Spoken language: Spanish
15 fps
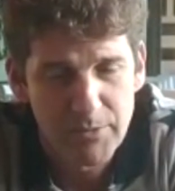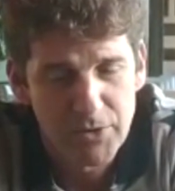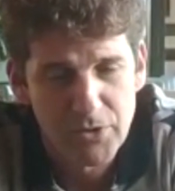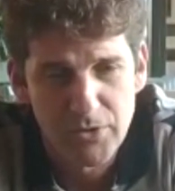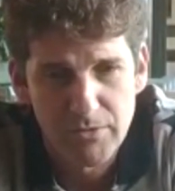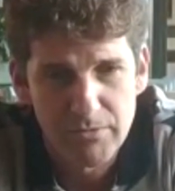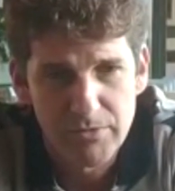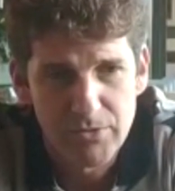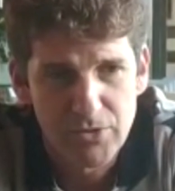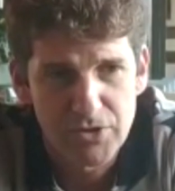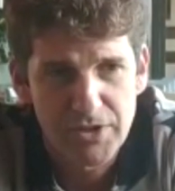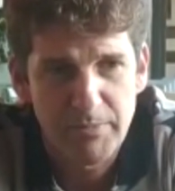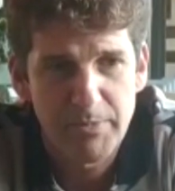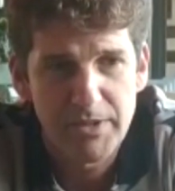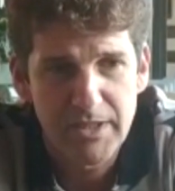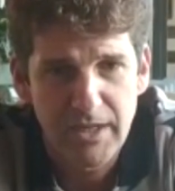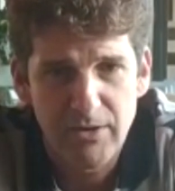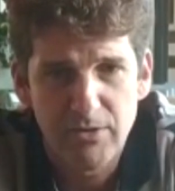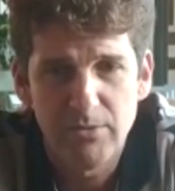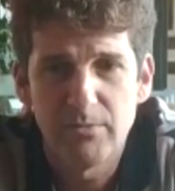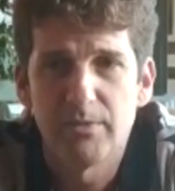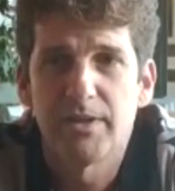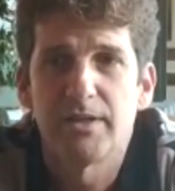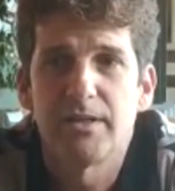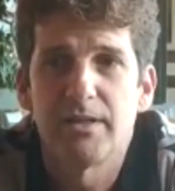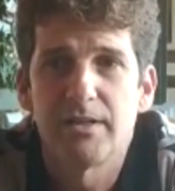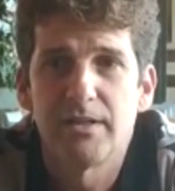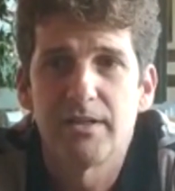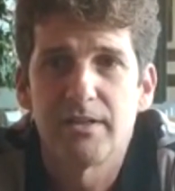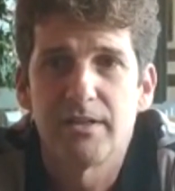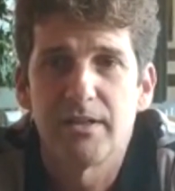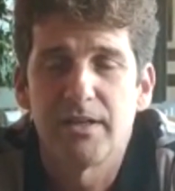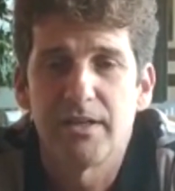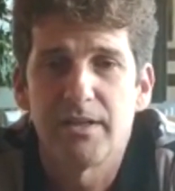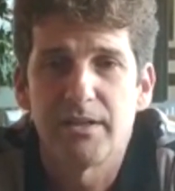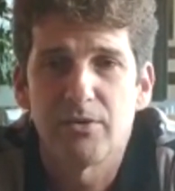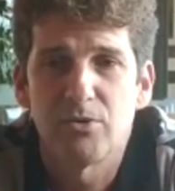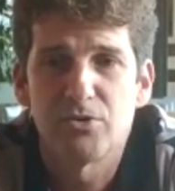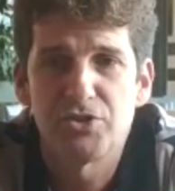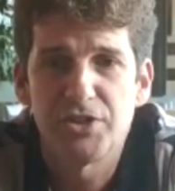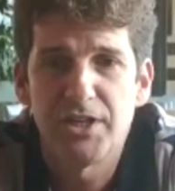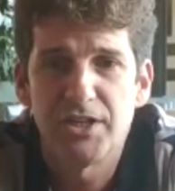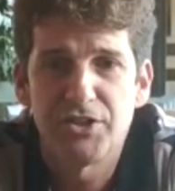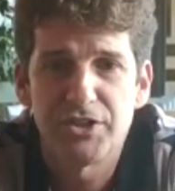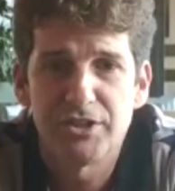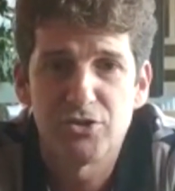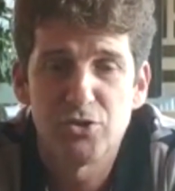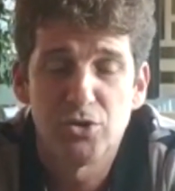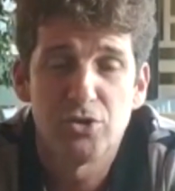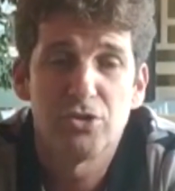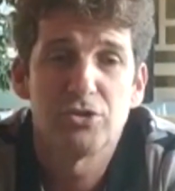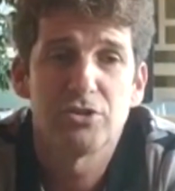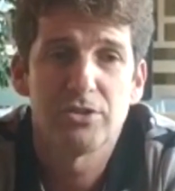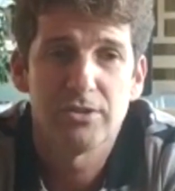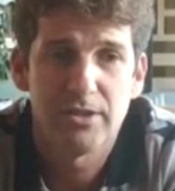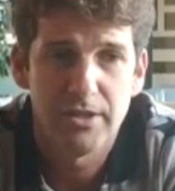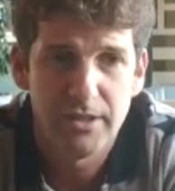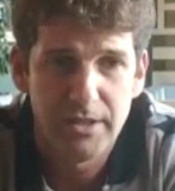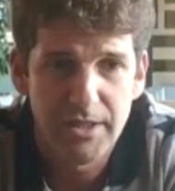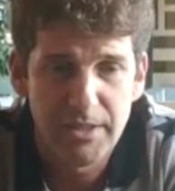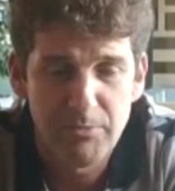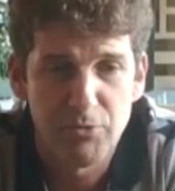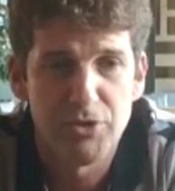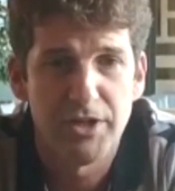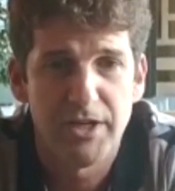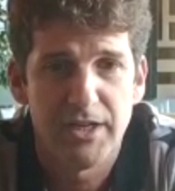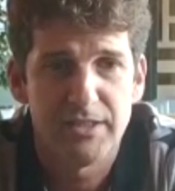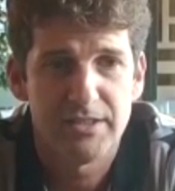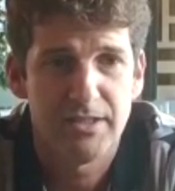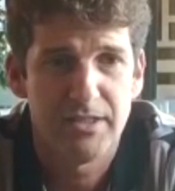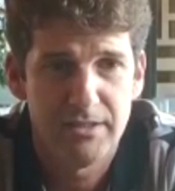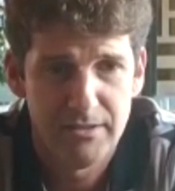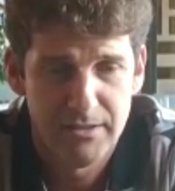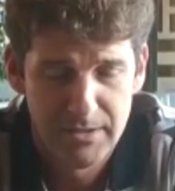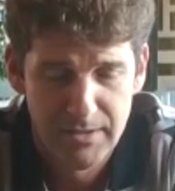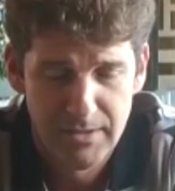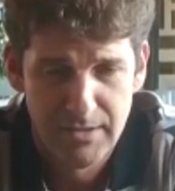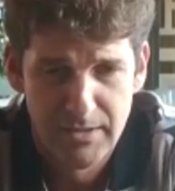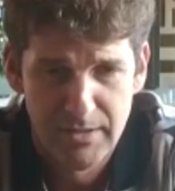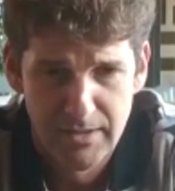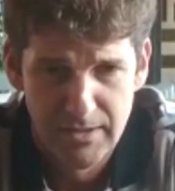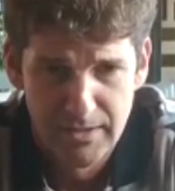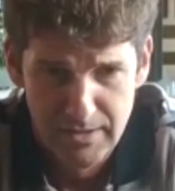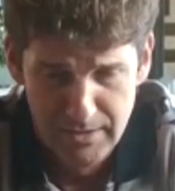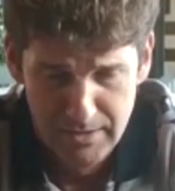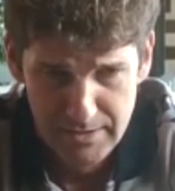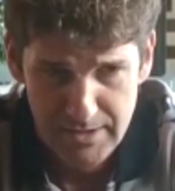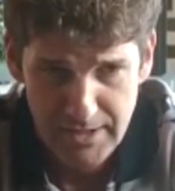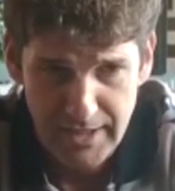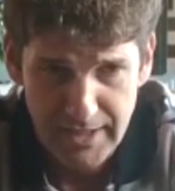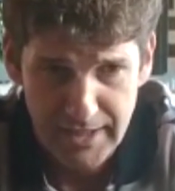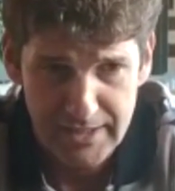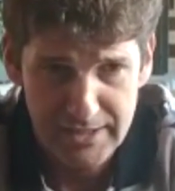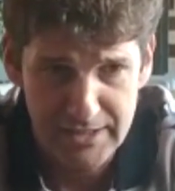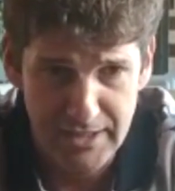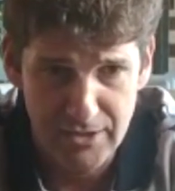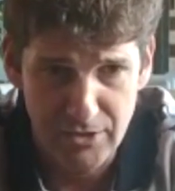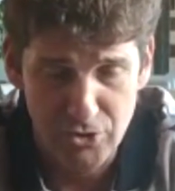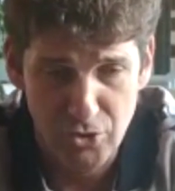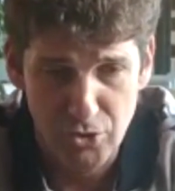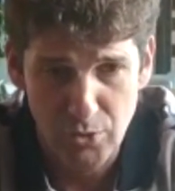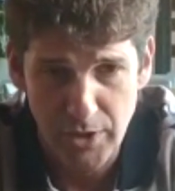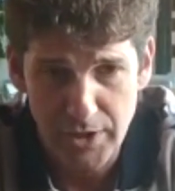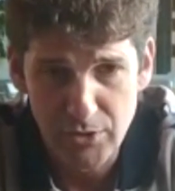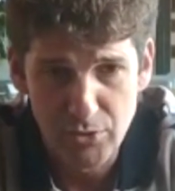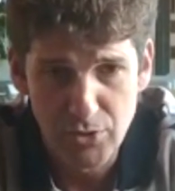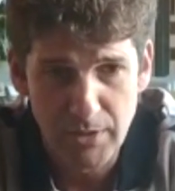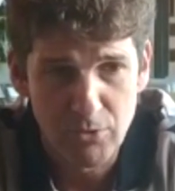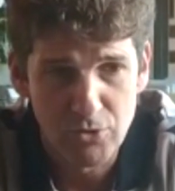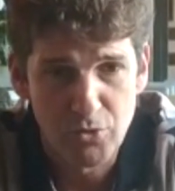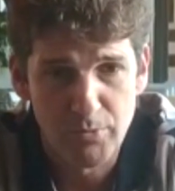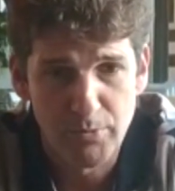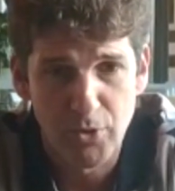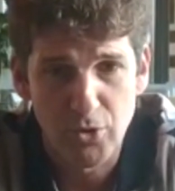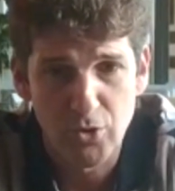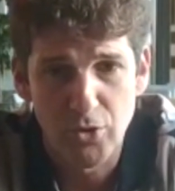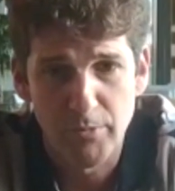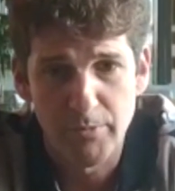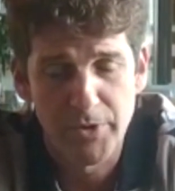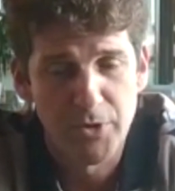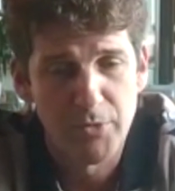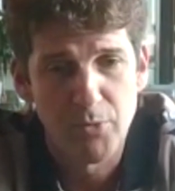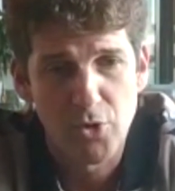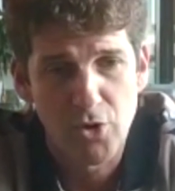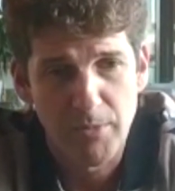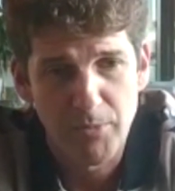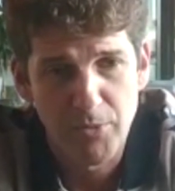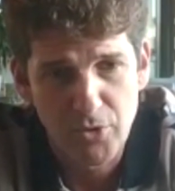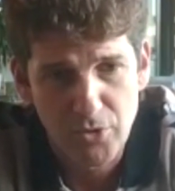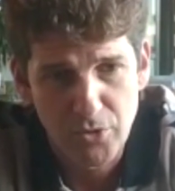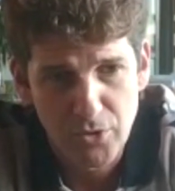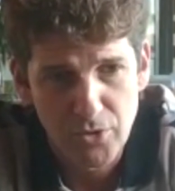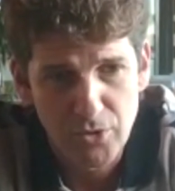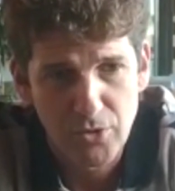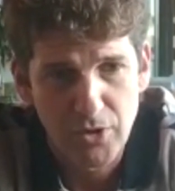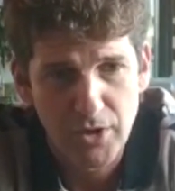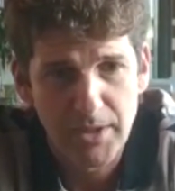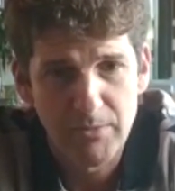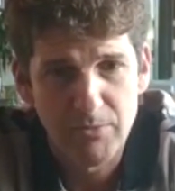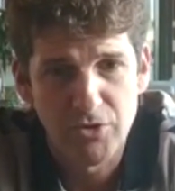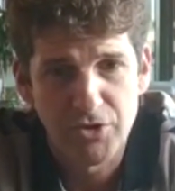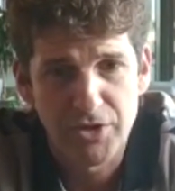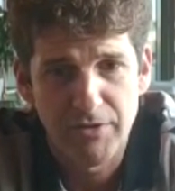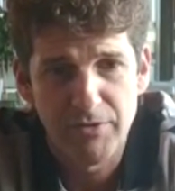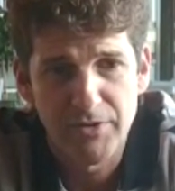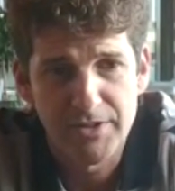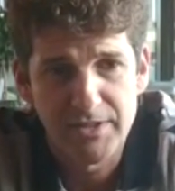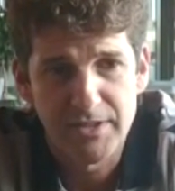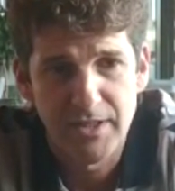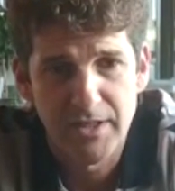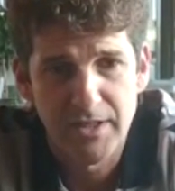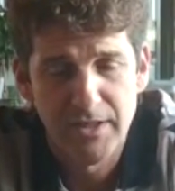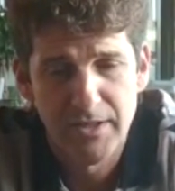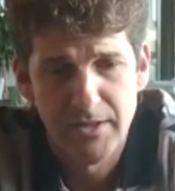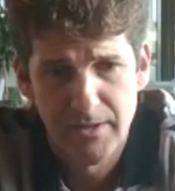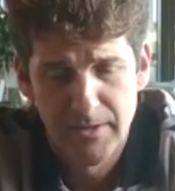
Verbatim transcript: pero no se ha pitado. El, eh, consigue el 3-2, el equipo de casa se crece, nosotros ahí dudamos un poco, pero poco a poco cogimos otra vez el,